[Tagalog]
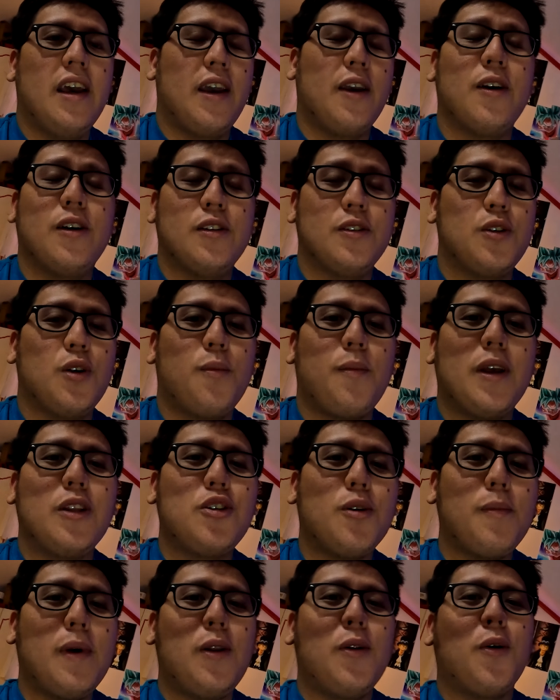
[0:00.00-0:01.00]
ayun, so
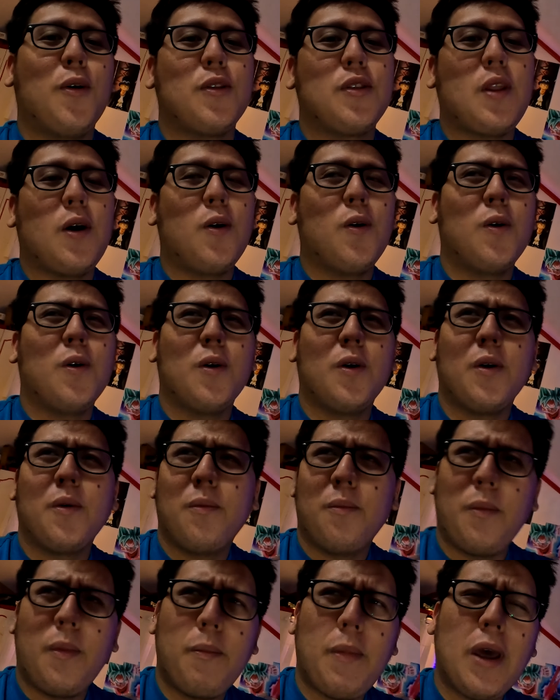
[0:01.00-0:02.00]
medyo malungkot ako
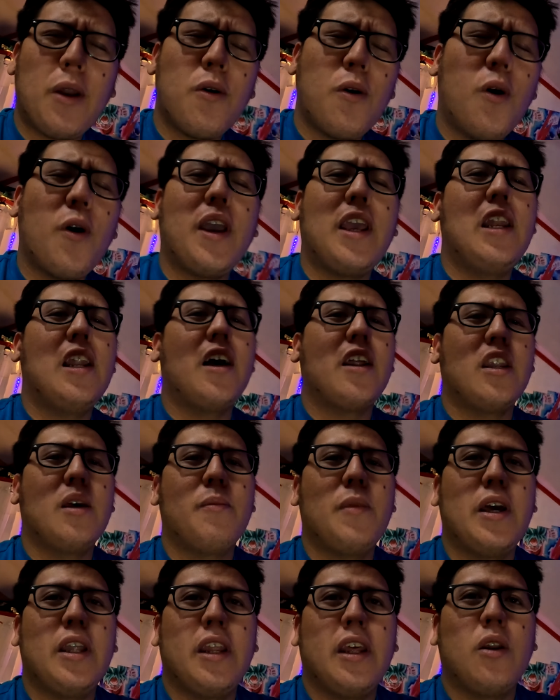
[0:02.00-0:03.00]
pero okay lang
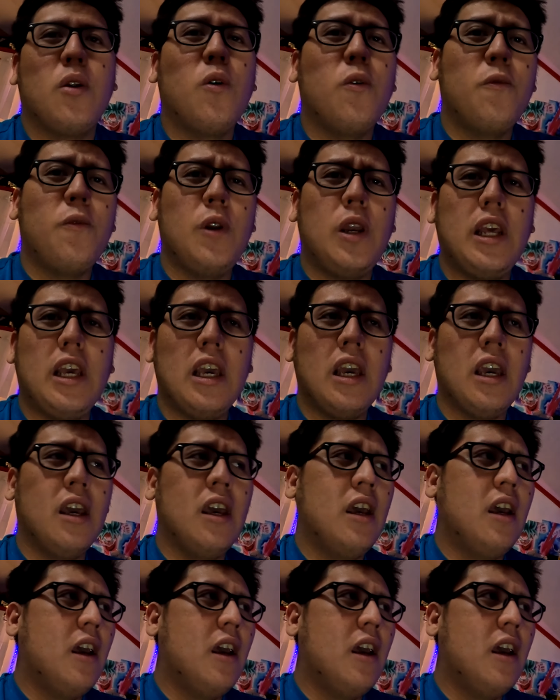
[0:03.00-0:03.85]
naman and hopefully